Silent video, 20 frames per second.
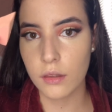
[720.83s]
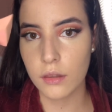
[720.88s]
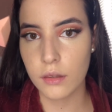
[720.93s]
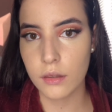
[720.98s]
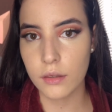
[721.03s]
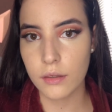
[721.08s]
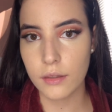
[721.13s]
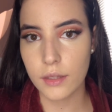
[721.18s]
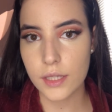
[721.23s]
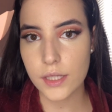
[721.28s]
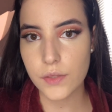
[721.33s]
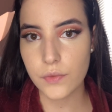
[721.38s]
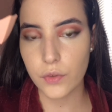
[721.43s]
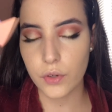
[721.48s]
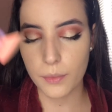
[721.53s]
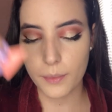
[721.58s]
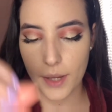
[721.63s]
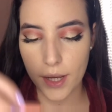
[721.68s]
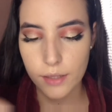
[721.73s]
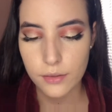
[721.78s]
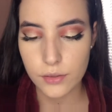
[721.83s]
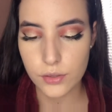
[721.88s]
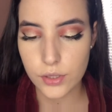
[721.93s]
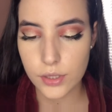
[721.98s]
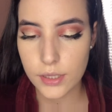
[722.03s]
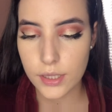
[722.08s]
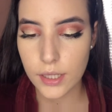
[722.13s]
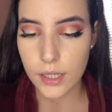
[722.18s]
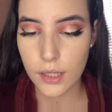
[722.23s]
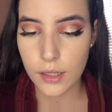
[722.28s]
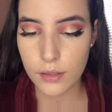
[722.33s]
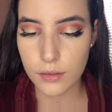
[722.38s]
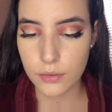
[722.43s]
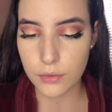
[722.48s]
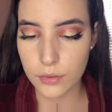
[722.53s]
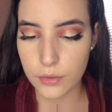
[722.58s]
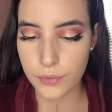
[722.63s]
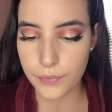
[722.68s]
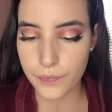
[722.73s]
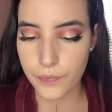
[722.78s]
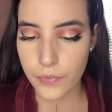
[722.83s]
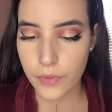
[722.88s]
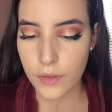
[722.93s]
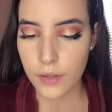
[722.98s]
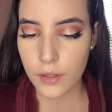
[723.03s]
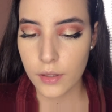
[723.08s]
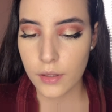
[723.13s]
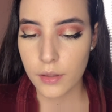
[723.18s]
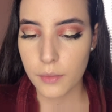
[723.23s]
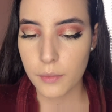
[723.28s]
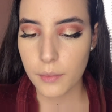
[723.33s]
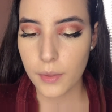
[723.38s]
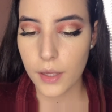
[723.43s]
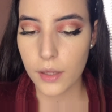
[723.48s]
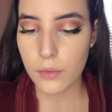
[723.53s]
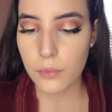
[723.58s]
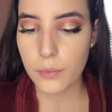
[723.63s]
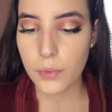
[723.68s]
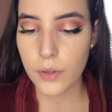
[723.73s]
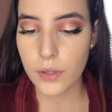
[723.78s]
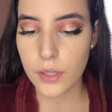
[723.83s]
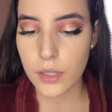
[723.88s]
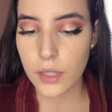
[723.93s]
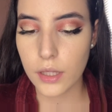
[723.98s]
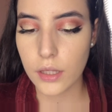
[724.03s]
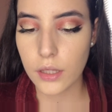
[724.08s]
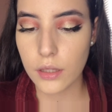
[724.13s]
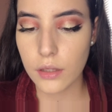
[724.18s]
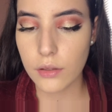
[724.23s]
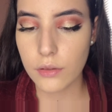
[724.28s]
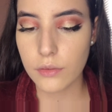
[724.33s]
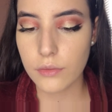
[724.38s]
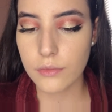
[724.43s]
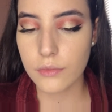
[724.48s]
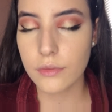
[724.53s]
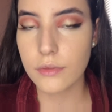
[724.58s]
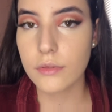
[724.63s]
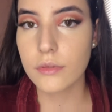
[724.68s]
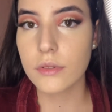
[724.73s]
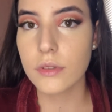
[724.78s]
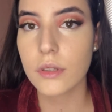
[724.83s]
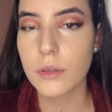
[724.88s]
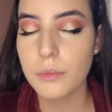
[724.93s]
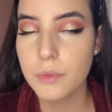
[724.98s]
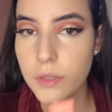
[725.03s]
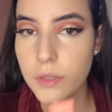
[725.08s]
desse formato de triângulo. Pego um pouquinho, não muita